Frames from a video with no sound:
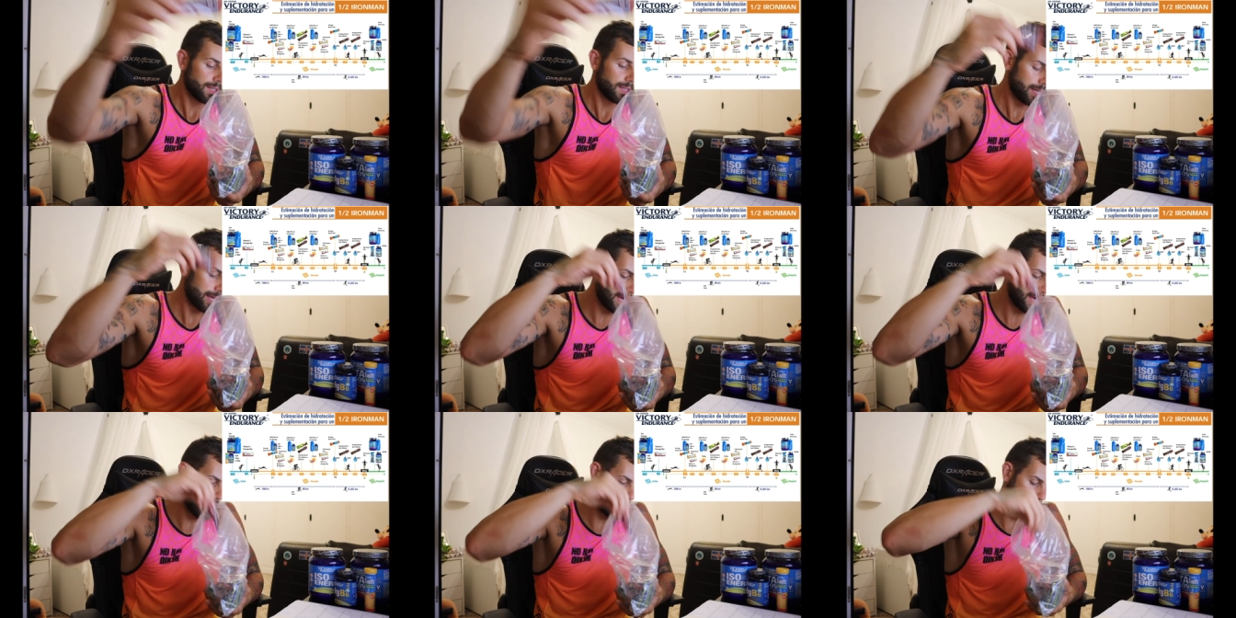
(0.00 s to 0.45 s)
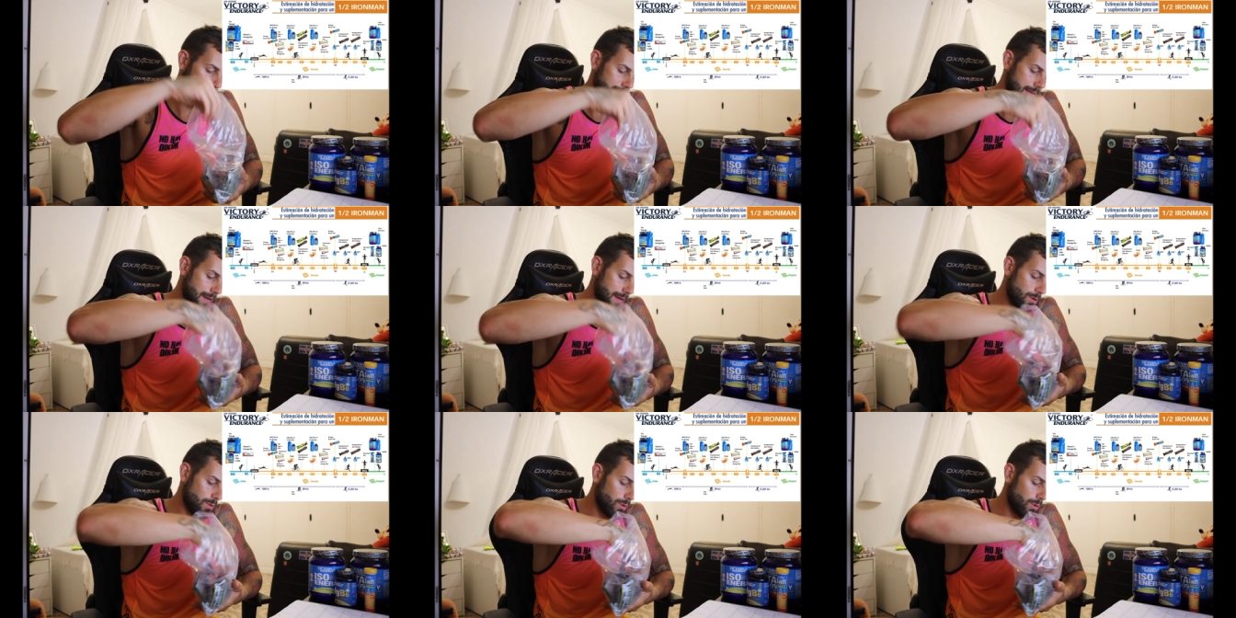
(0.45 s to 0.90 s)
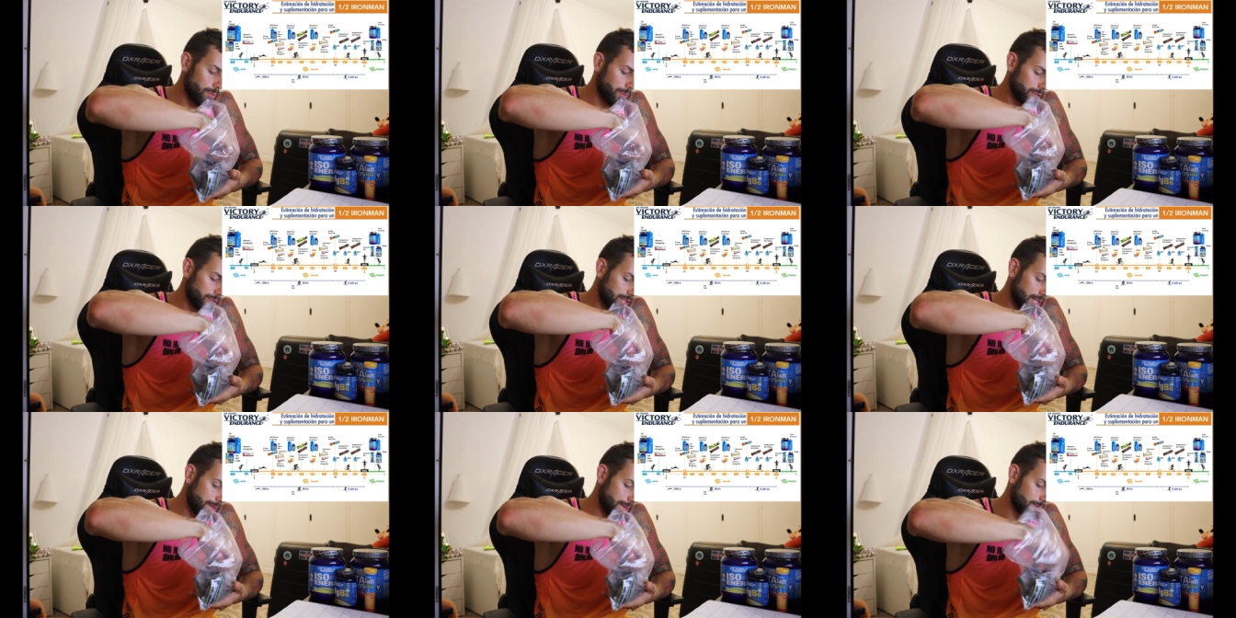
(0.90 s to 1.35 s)
luego
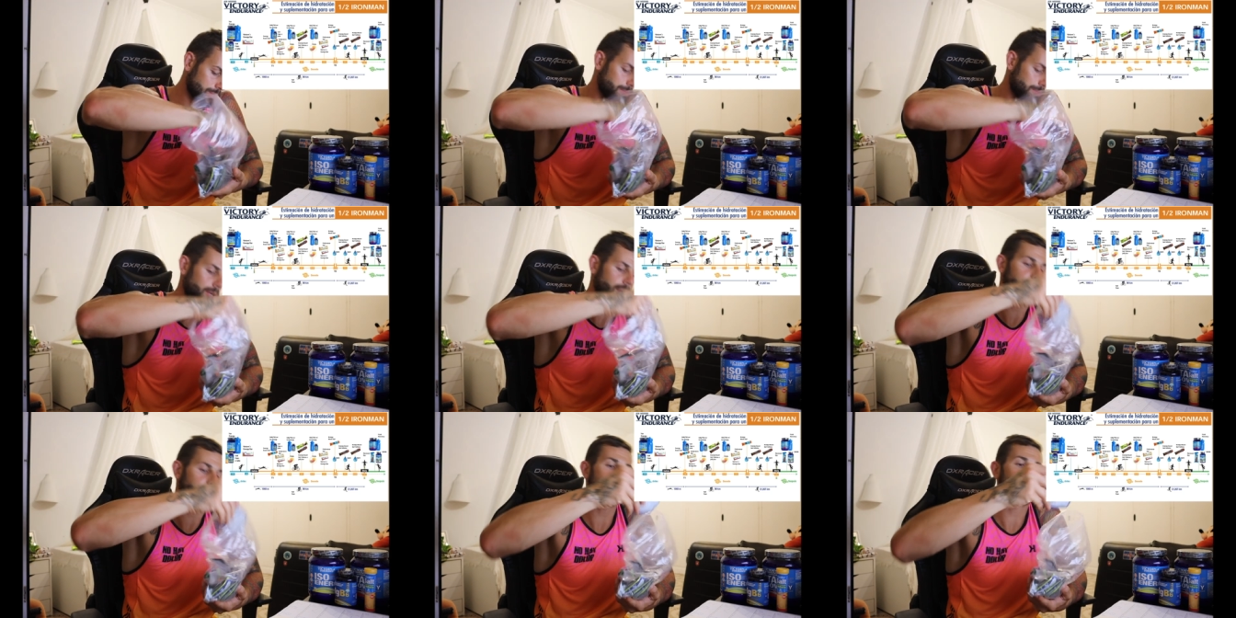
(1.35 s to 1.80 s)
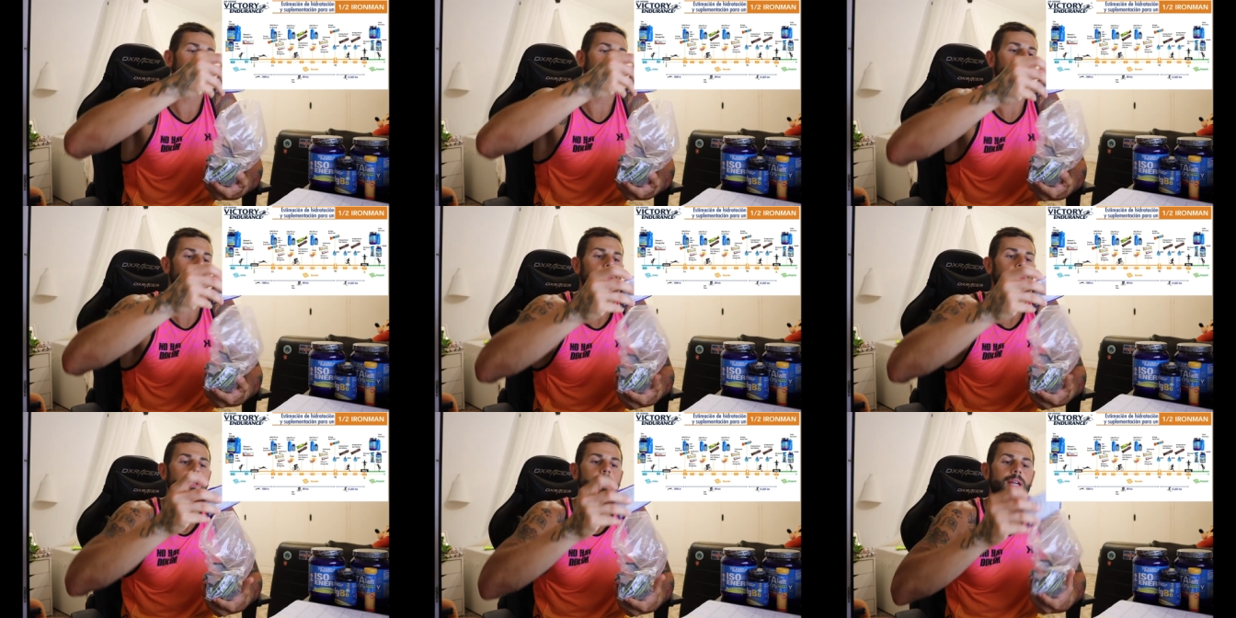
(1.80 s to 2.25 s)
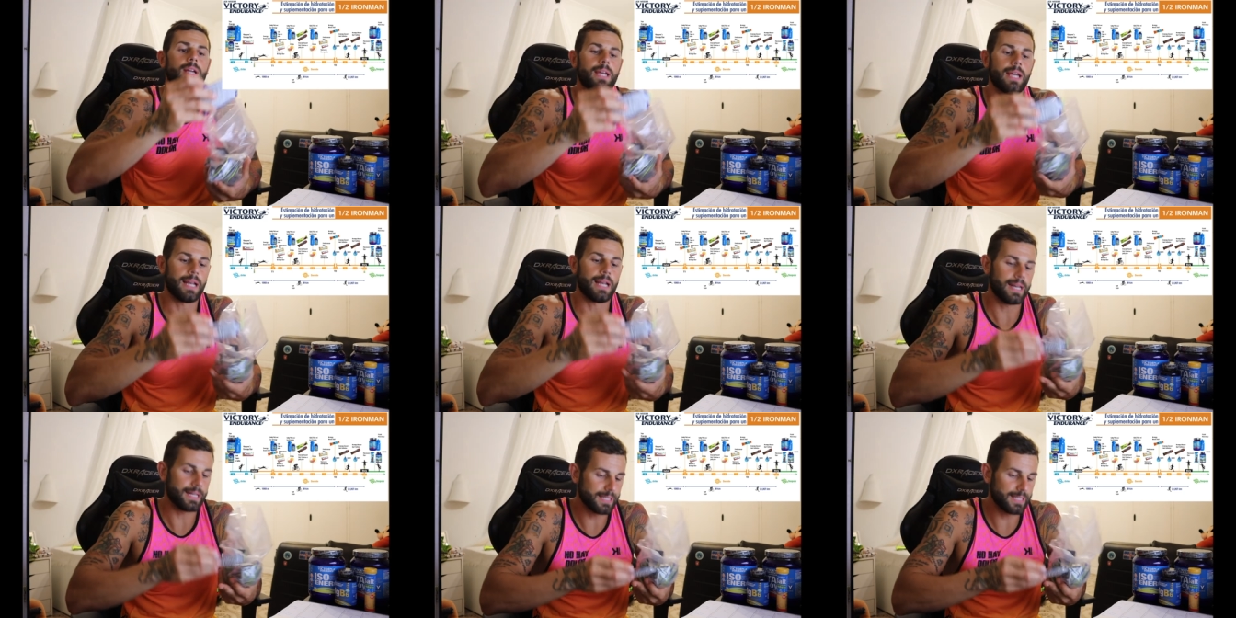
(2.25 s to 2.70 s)
pues tenemos, por ejemplo,
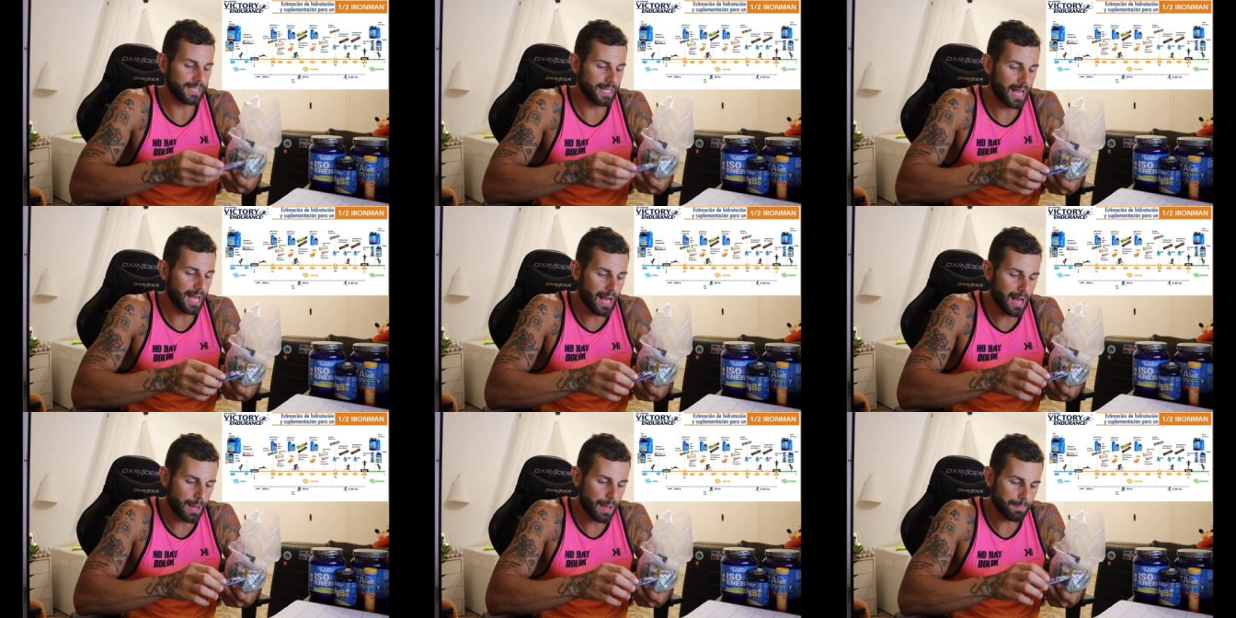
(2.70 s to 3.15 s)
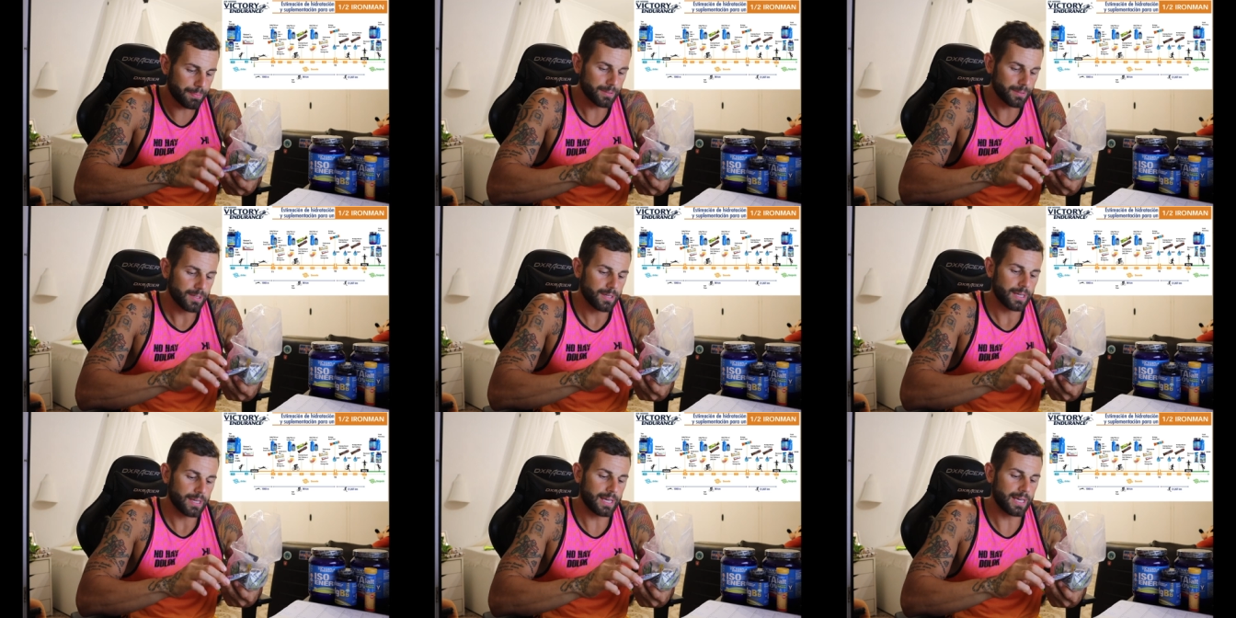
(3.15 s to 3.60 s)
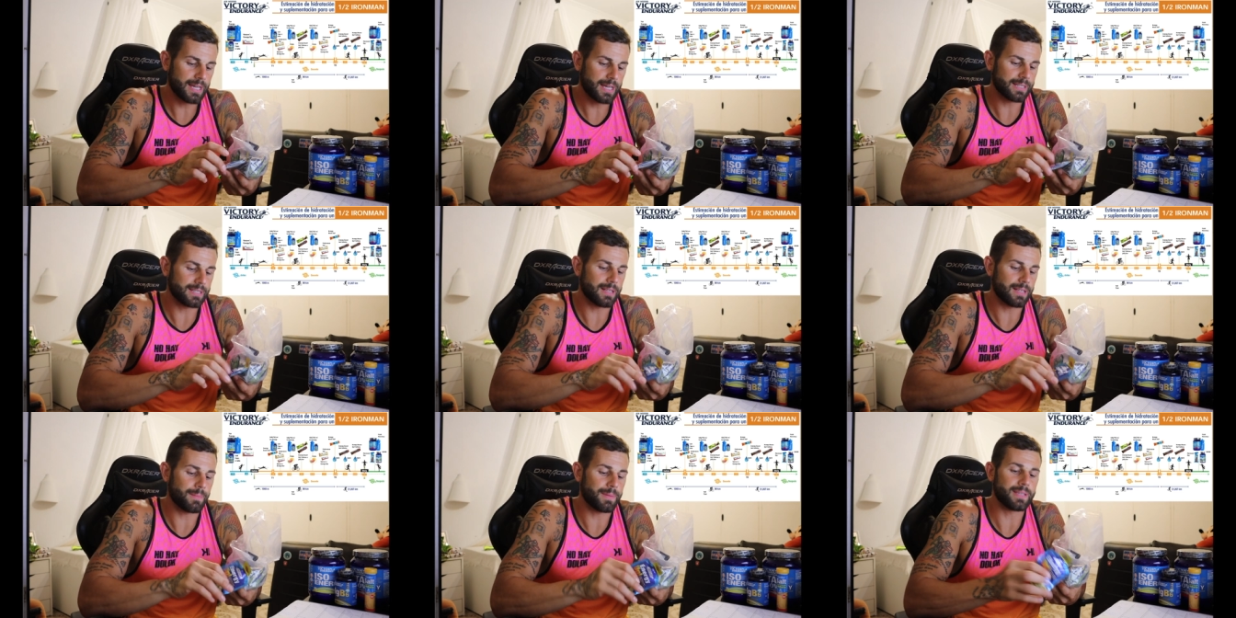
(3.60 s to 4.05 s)
el Energy Up, que
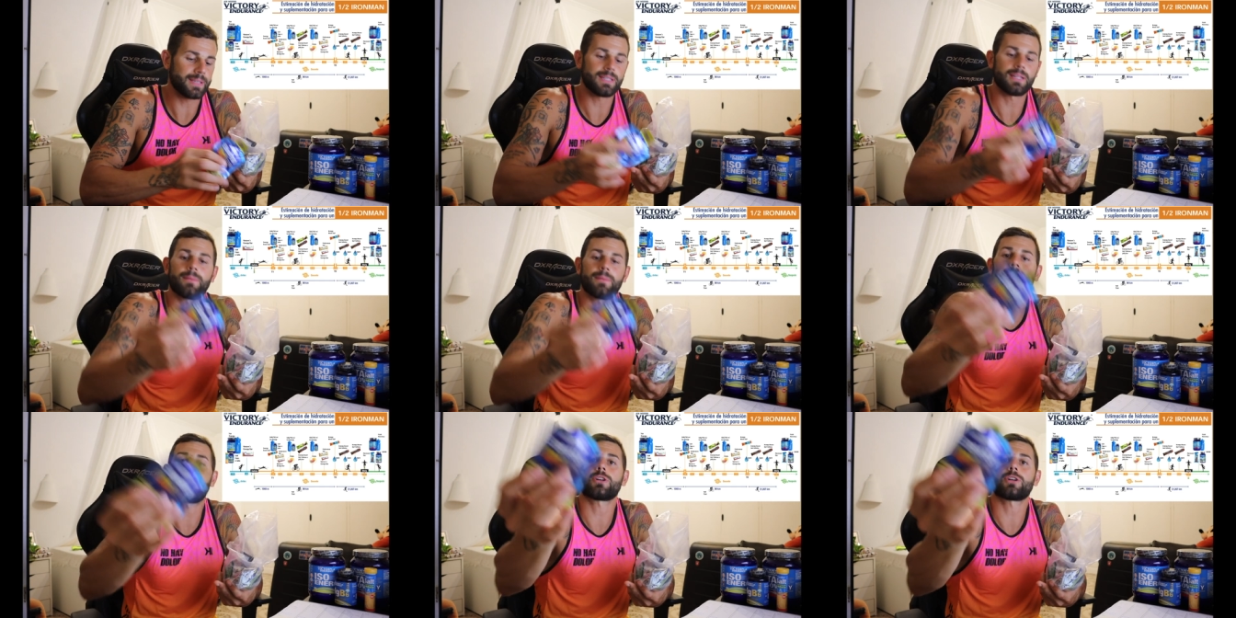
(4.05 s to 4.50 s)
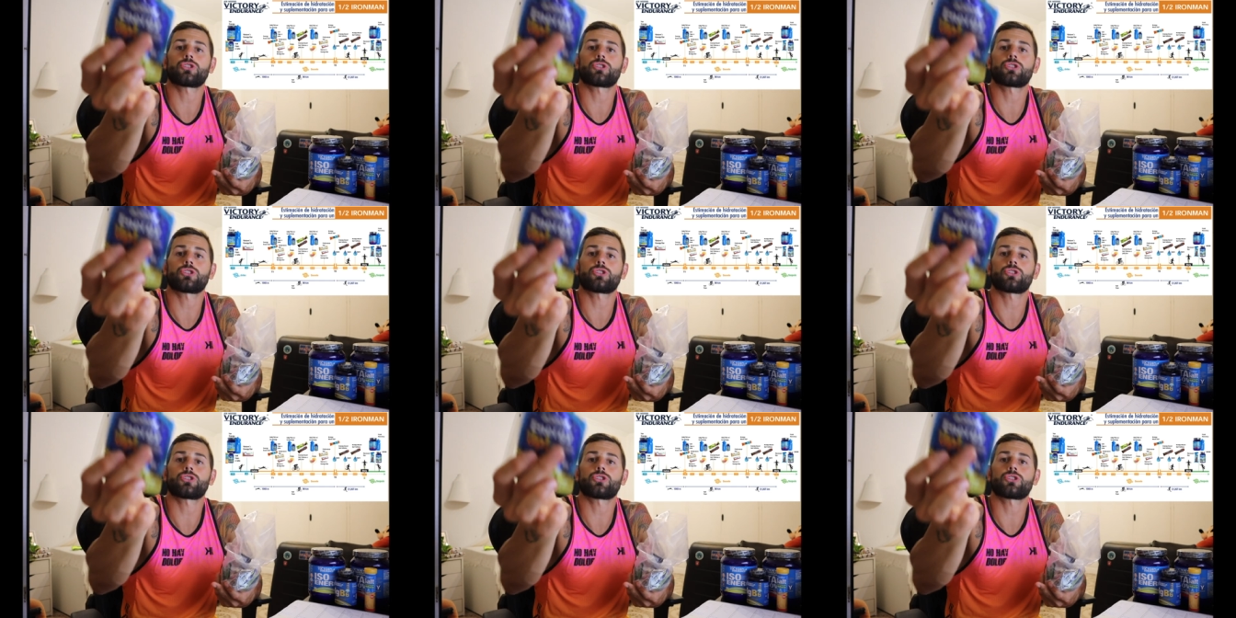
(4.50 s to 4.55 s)
este también lleva